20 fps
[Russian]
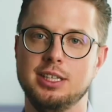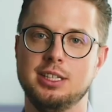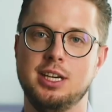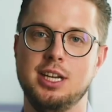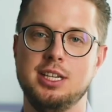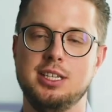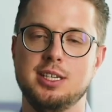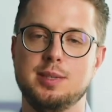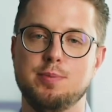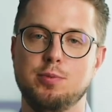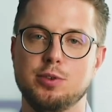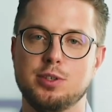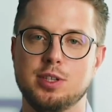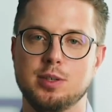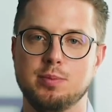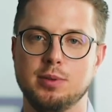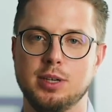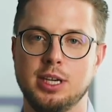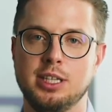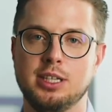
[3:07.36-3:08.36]
Третий
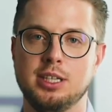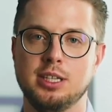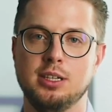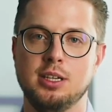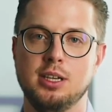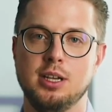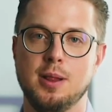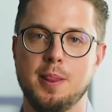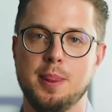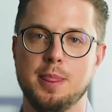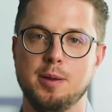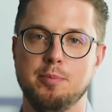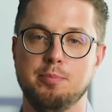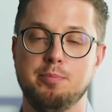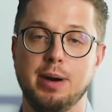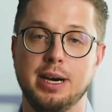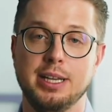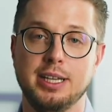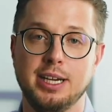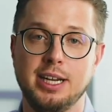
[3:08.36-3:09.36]
способ — это
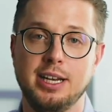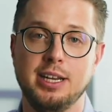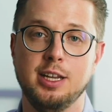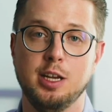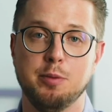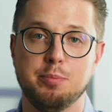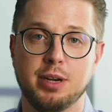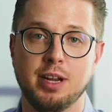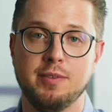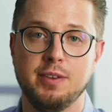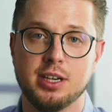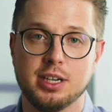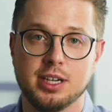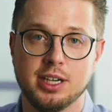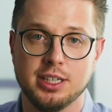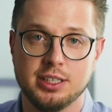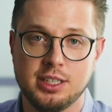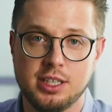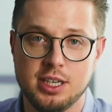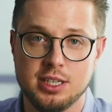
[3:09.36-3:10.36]
банальная
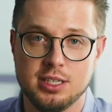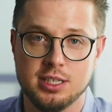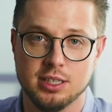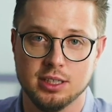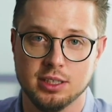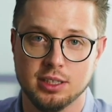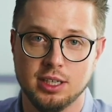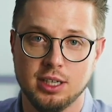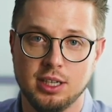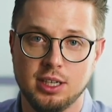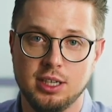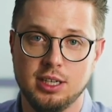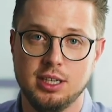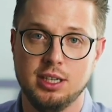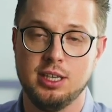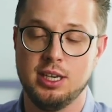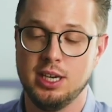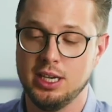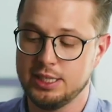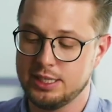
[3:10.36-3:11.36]
проверка адгезии.
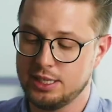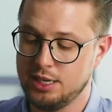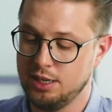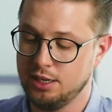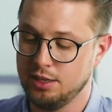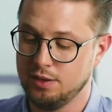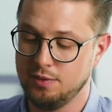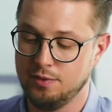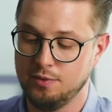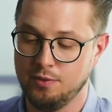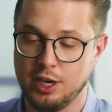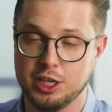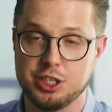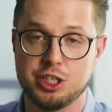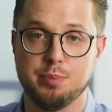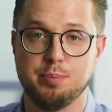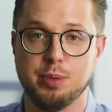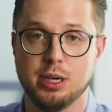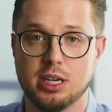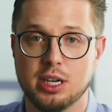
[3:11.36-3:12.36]
Если
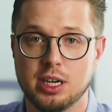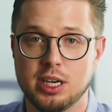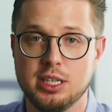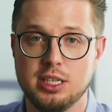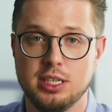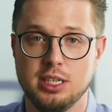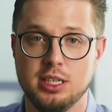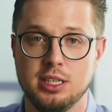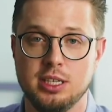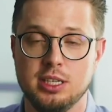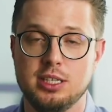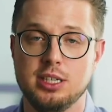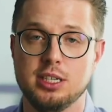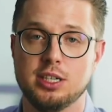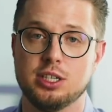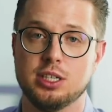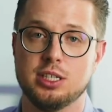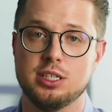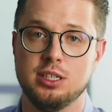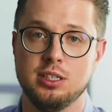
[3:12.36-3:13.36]
ваше покрытие не
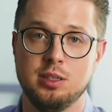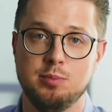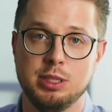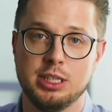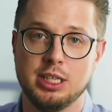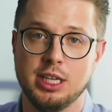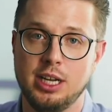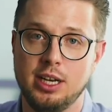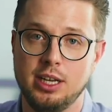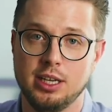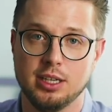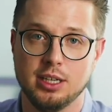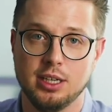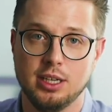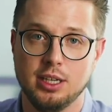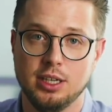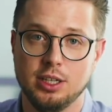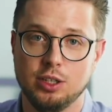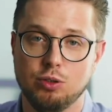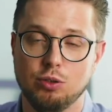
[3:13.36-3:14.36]
держится на металле,
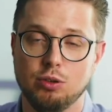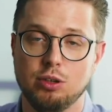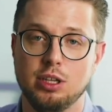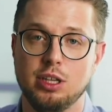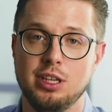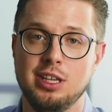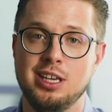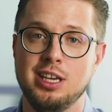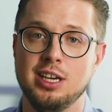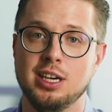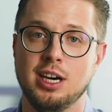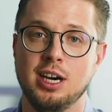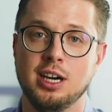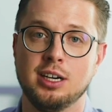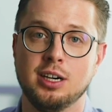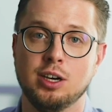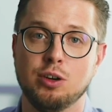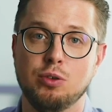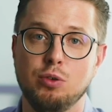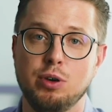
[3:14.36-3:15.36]
то ни о
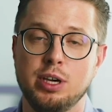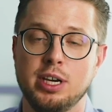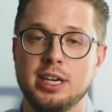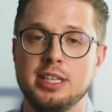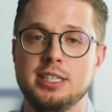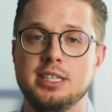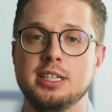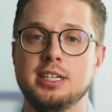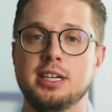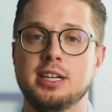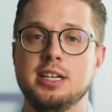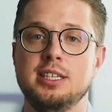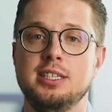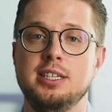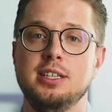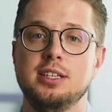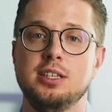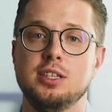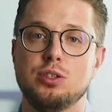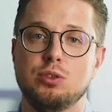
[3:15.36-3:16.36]
какой
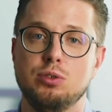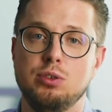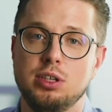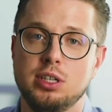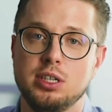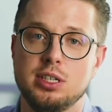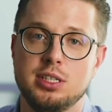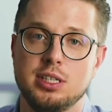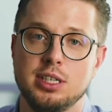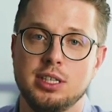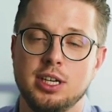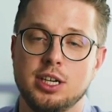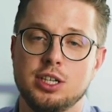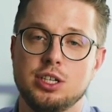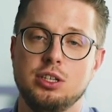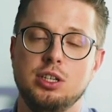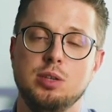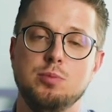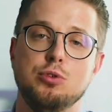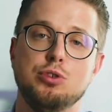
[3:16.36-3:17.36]
антикоррозийной стойкости
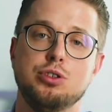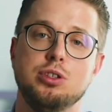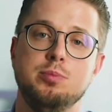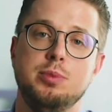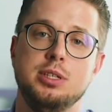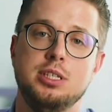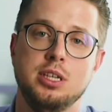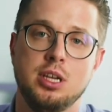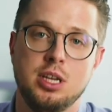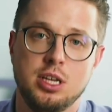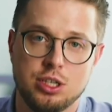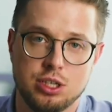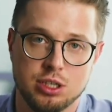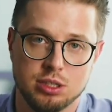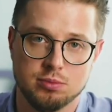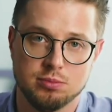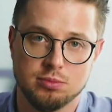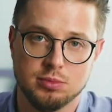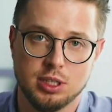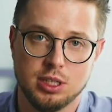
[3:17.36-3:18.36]
даже не может быть и речи.